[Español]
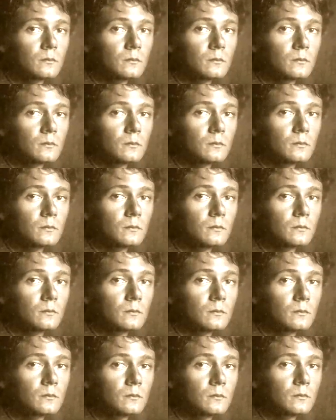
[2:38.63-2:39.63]
en este
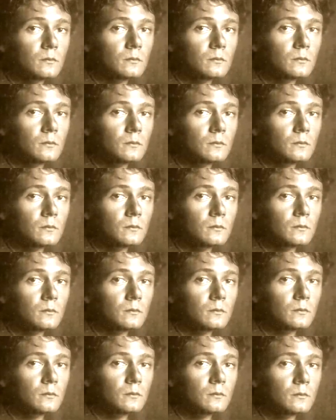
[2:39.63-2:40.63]
caso Clark
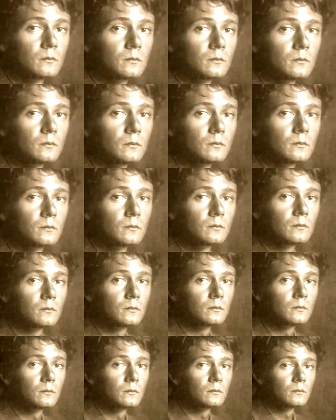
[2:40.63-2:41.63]
Ashton
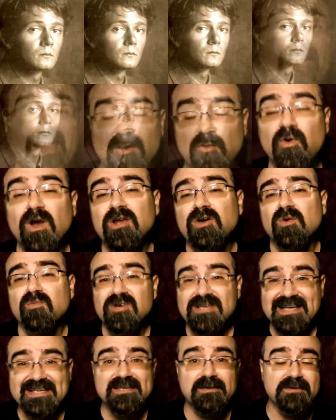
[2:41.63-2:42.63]
Smith el cual, como
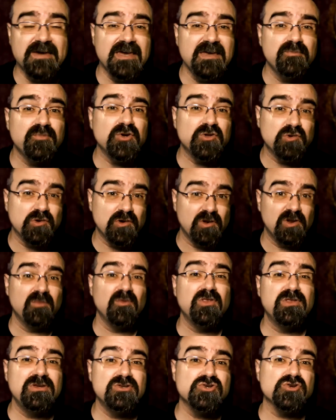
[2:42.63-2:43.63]
ya sabéis, puesto que lo
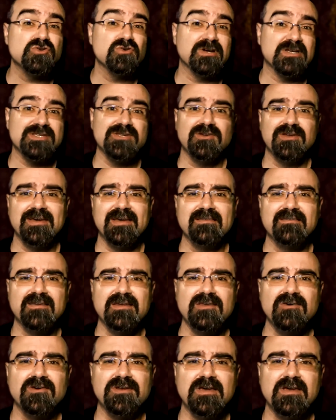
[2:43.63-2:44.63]
hemos dicho en ocasiones
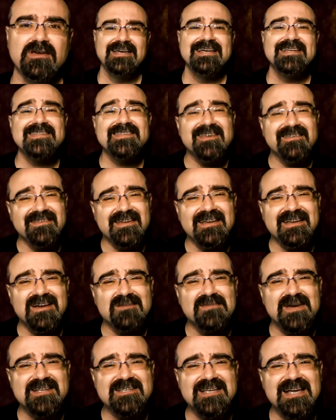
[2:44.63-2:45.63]
anteriores, se acerca
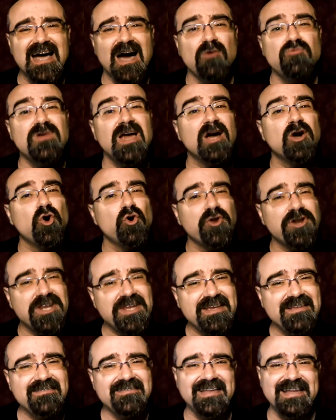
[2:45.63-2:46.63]
más a una
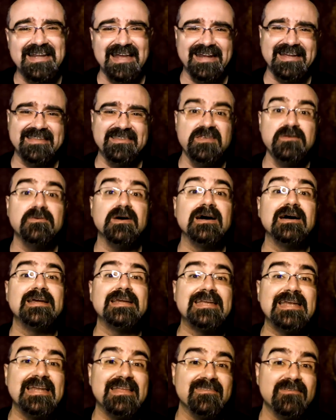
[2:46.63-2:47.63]
corriente narrativa
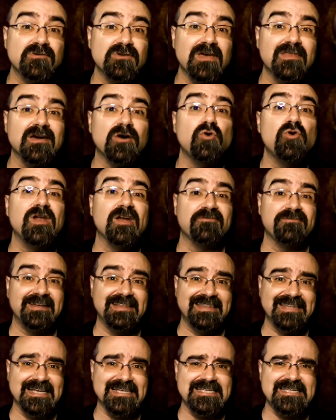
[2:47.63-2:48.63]
relacionada con la
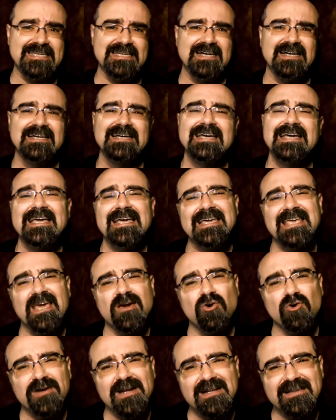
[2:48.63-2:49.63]
fantasía que
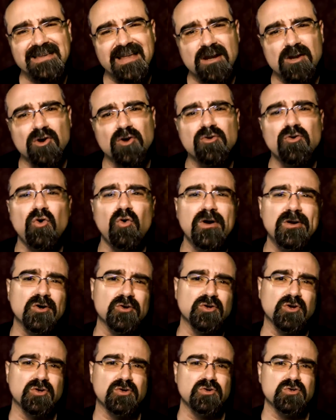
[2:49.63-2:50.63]
con el terror o el
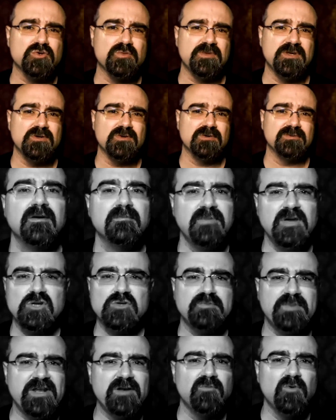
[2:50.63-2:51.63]
horror cósmico. Pero
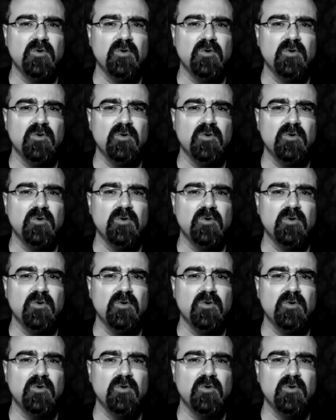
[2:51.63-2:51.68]
espera un